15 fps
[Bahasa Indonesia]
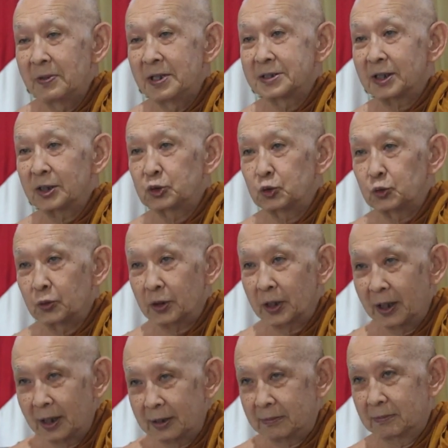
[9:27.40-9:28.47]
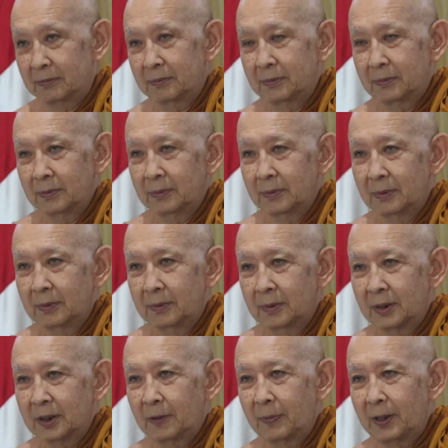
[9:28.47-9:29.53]
bisa curhat
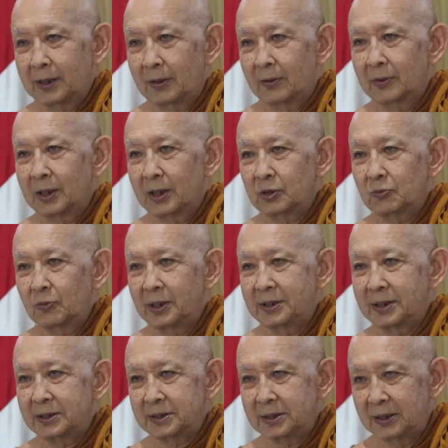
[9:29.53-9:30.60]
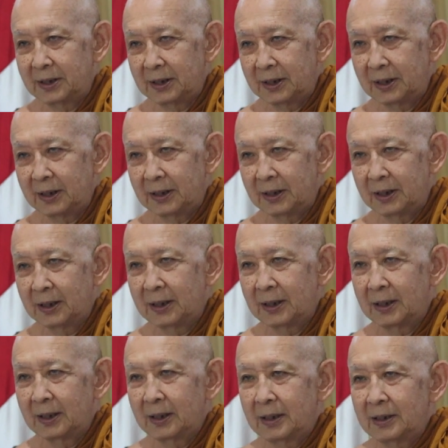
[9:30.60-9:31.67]
kepada orang tuanya sendiri
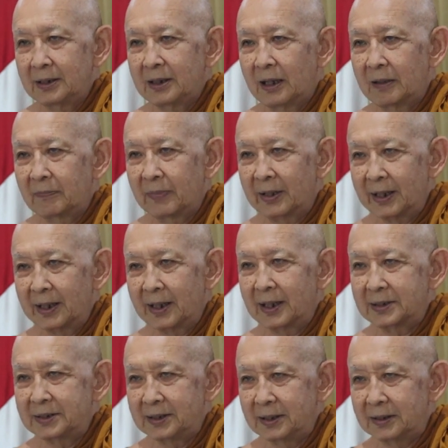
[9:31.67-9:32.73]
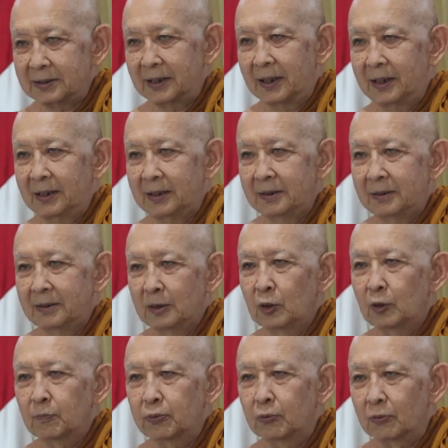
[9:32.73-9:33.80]
yang mereka cintai,
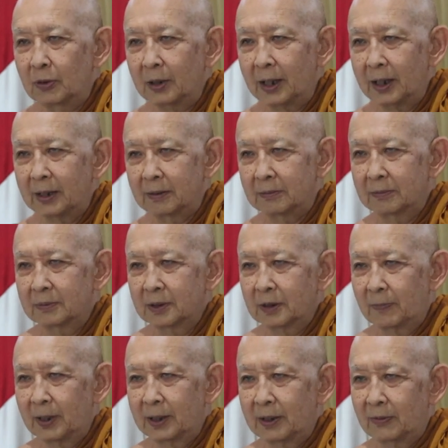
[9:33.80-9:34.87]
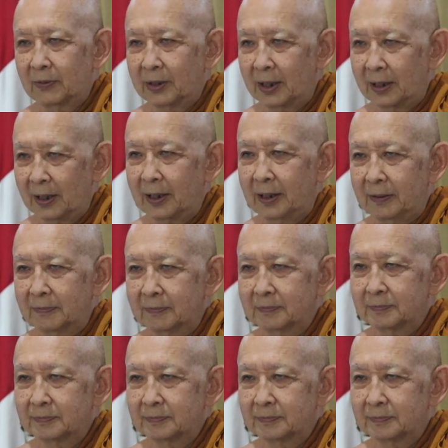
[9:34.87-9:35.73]
bukan kepada orang lain.